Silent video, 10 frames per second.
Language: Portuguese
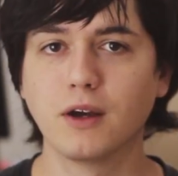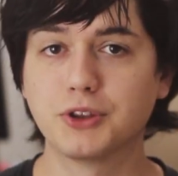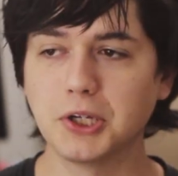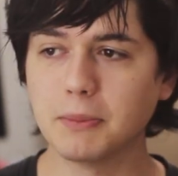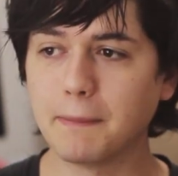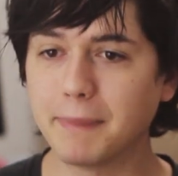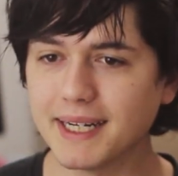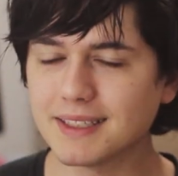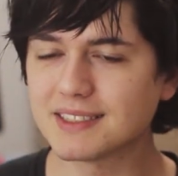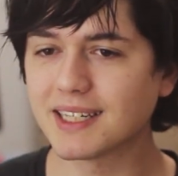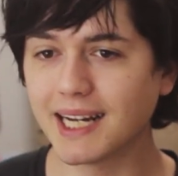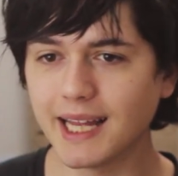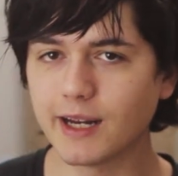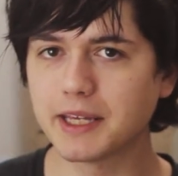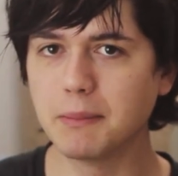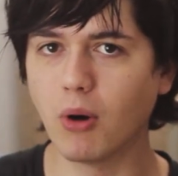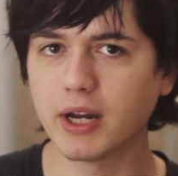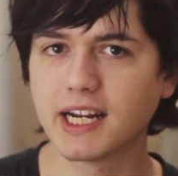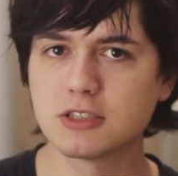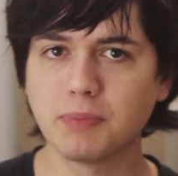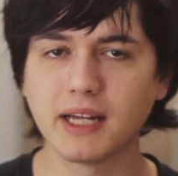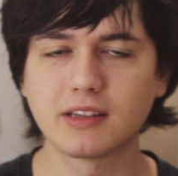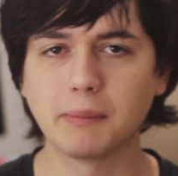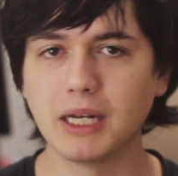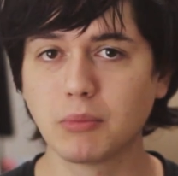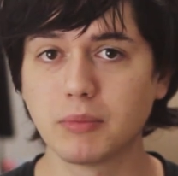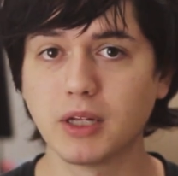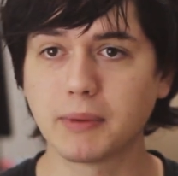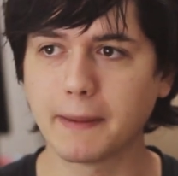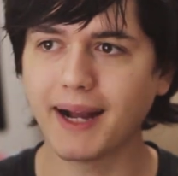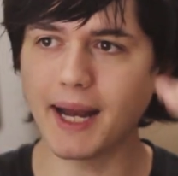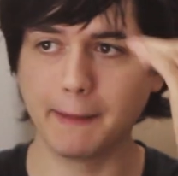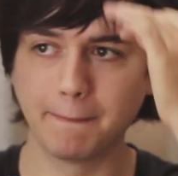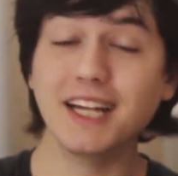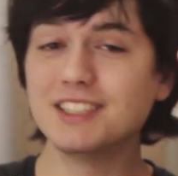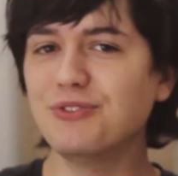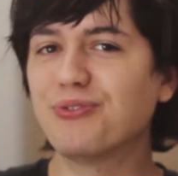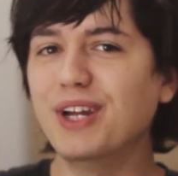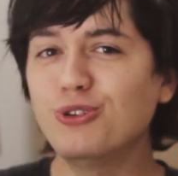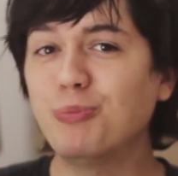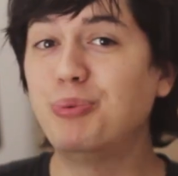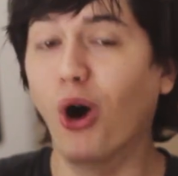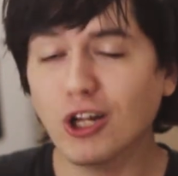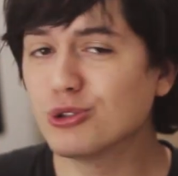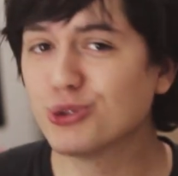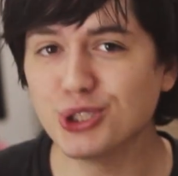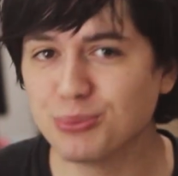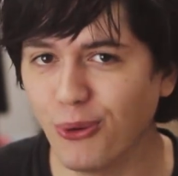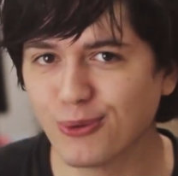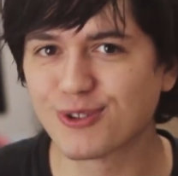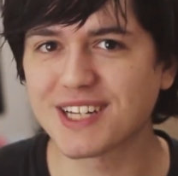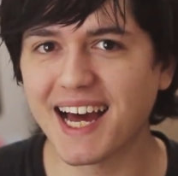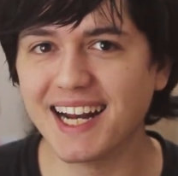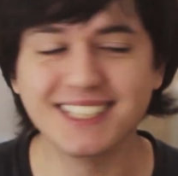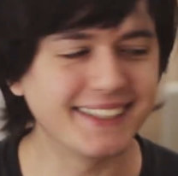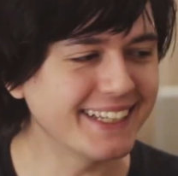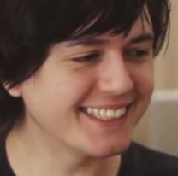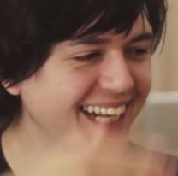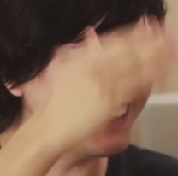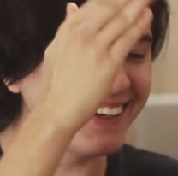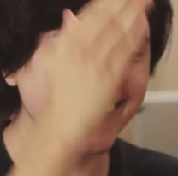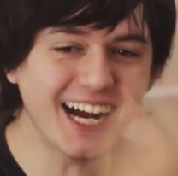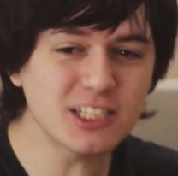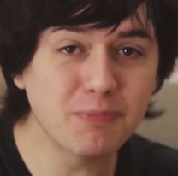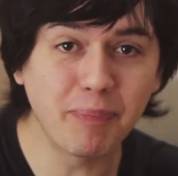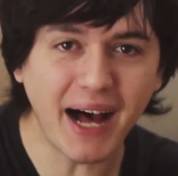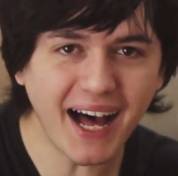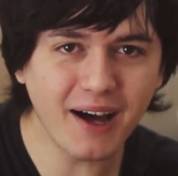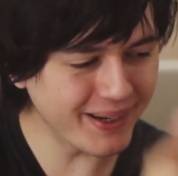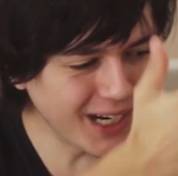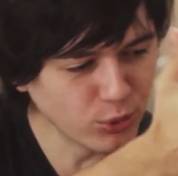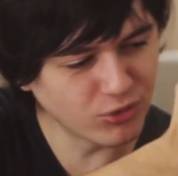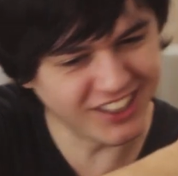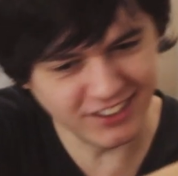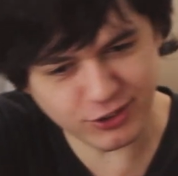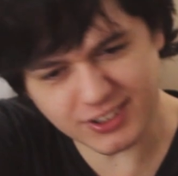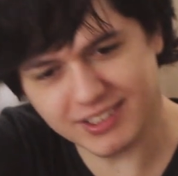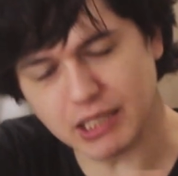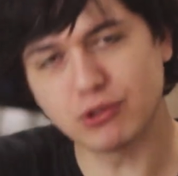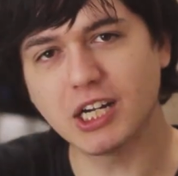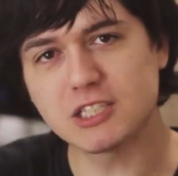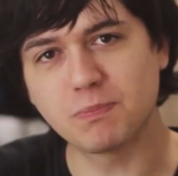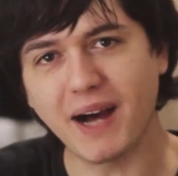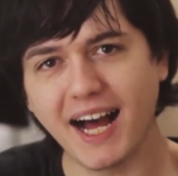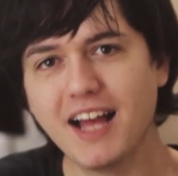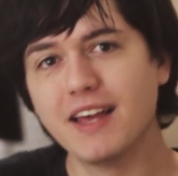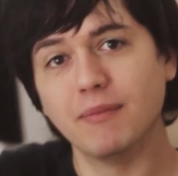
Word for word: Eu tenho uma pena dessa galera que mora em Gaspar e trabalha em Blumenau, porque, cara, eles enfrentam o pior dos dois mundos, cara. Eles têm que sair de Gaspar, pegar o trânsito inteiro de Gaspar,